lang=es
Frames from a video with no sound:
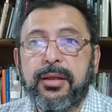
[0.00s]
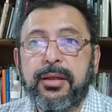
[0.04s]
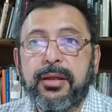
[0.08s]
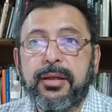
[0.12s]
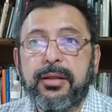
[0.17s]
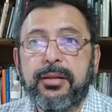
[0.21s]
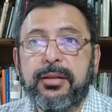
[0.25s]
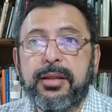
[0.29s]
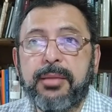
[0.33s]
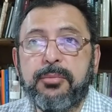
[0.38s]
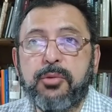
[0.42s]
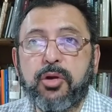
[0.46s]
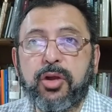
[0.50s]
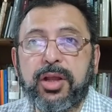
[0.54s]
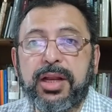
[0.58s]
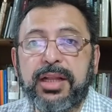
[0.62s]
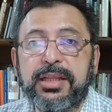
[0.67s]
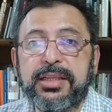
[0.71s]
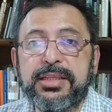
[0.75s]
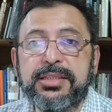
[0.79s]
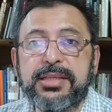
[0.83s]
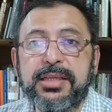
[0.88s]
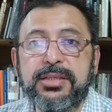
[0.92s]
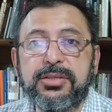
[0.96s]

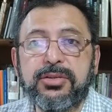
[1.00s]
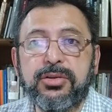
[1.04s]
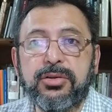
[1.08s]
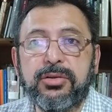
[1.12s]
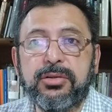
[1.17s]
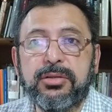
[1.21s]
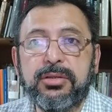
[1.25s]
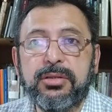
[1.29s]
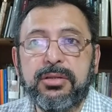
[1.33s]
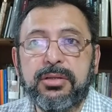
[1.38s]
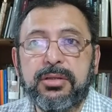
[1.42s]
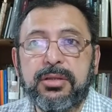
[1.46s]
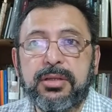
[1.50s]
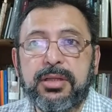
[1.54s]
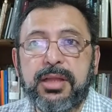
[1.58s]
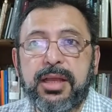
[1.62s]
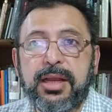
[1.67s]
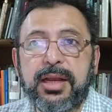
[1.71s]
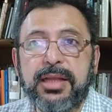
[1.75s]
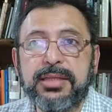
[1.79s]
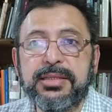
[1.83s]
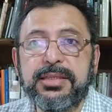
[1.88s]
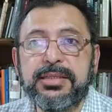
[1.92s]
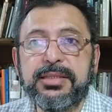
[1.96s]
democratización de
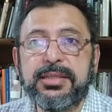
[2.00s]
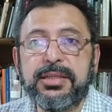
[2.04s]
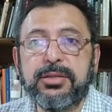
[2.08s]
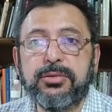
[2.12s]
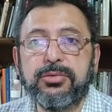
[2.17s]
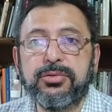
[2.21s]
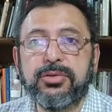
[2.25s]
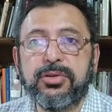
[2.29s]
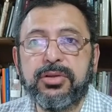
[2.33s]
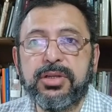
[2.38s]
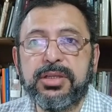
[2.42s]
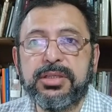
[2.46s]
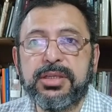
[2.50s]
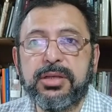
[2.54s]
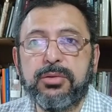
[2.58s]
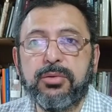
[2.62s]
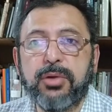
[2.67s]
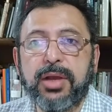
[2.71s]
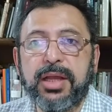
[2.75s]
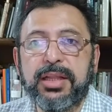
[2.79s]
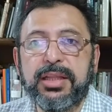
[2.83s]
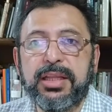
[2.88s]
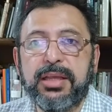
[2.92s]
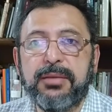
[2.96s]
las instituciones
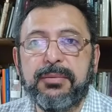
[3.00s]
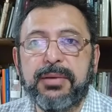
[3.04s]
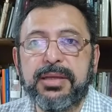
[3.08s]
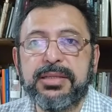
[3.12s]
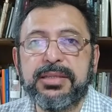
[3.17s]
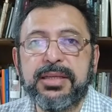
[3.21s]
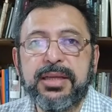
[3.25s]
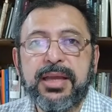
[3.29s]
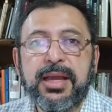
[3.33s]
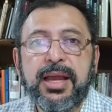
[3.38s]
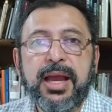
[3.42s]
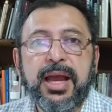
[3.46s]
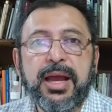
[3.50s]
educativas.